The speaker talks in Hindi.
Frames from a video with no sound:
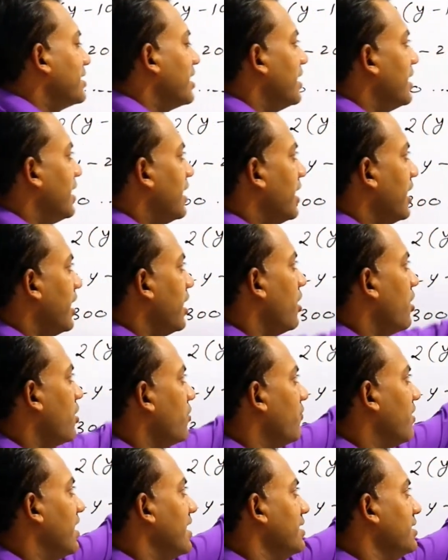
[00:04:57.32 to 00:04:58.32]
करना है और
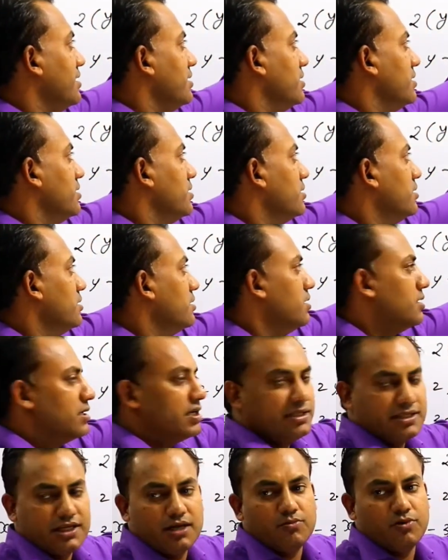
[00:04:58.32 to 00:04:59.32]
y
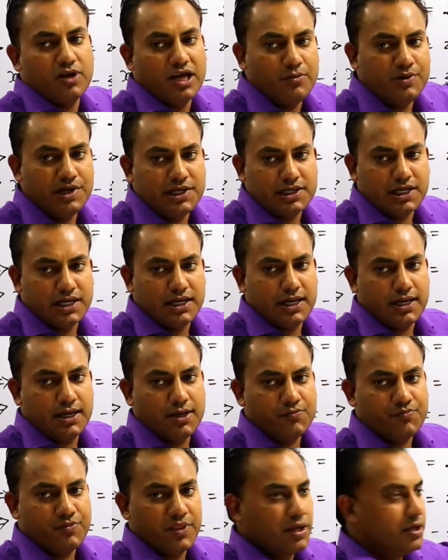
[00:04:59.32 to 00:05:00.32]
की टर्म को एलिमिनेट करना है
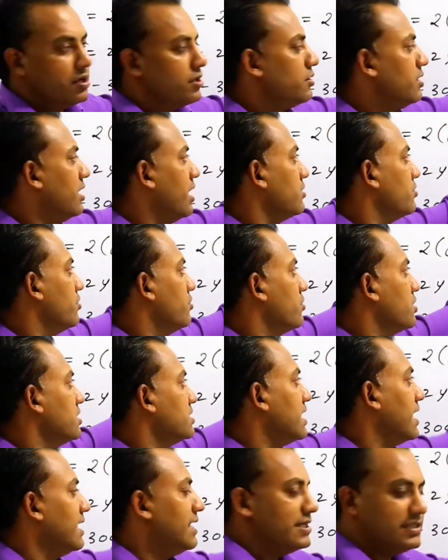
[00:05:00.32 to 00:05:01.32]
तो यहां दोनों के
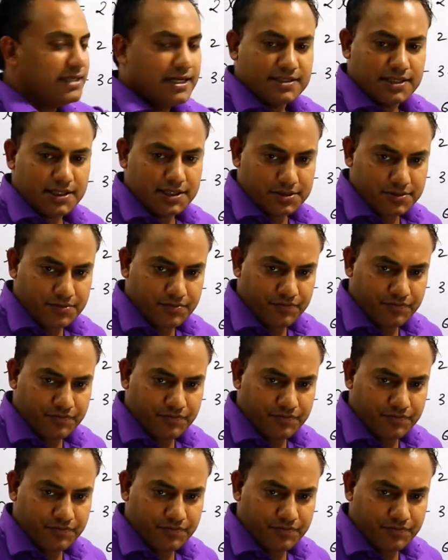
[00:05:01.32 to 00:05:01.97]
साइन एक जैसे हैं